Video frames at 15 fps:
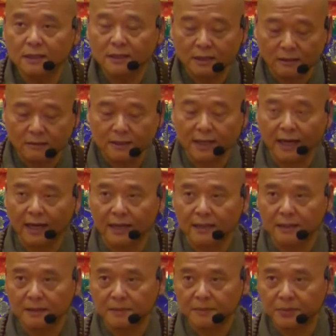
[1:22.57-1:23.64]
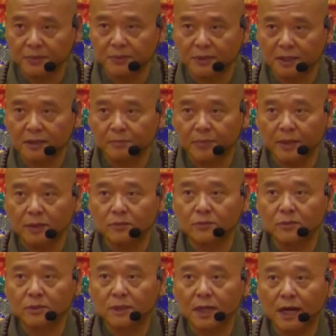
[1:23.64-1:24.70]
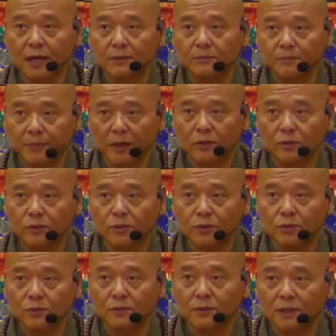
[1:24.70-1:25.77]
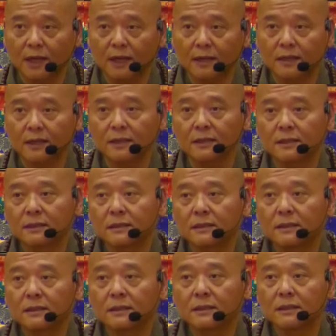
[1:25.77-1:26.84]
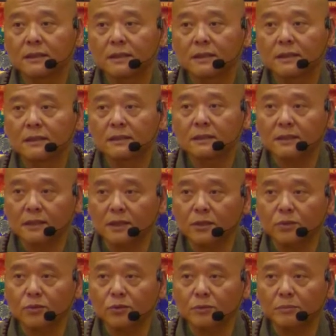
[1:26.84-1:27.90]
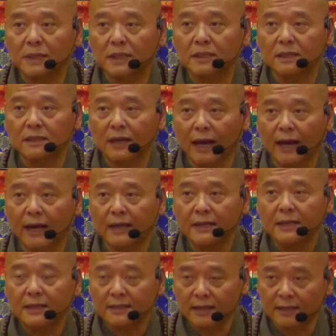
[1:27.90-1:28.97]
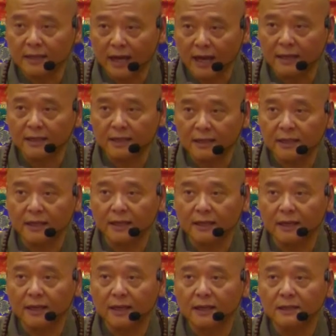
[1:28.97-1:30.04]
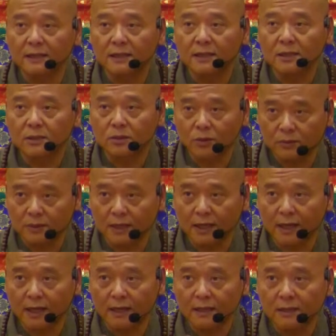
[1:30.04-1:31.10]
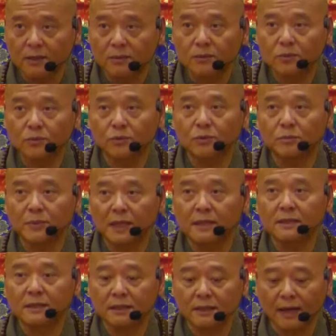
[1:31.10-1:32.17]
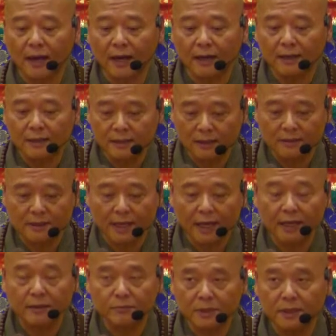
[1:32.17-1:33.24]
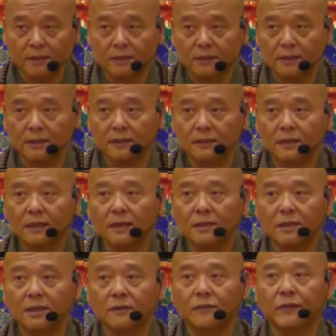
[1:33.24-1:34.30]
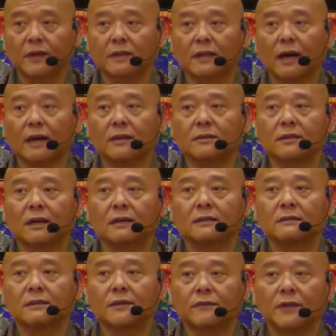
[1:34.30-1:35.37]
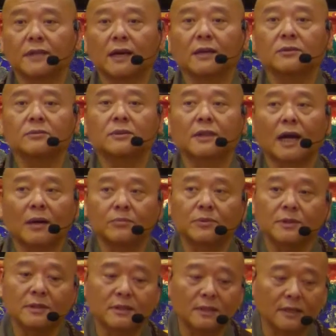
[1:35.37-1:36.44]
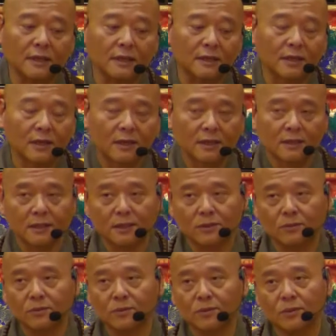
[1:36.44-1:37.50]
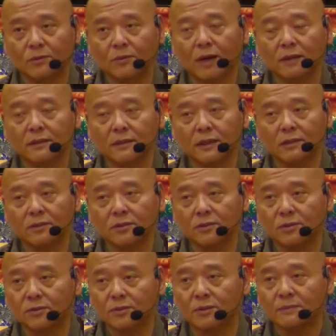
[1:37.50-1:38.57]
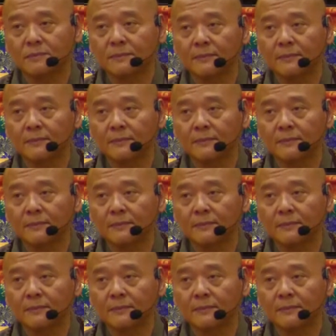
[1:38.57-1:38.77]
要在菩提本无上、本无树上立。心如明镜台在哪里念念？懂得如明镜台，要在明镜亦非台上，亦非台就是打破一切你种种妄想执着。